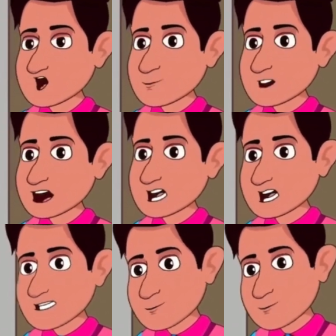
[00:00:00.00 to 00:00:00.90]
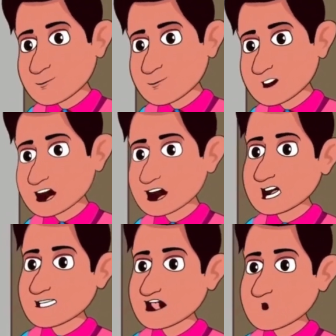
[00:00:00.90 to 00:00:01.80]
देके समझाओ क्या
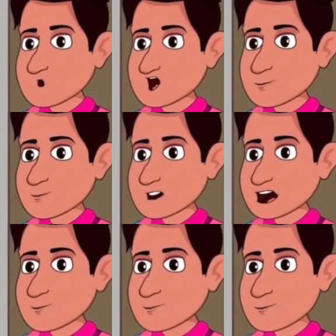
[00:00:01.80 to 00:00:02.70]
रिमोट दे और सोने जा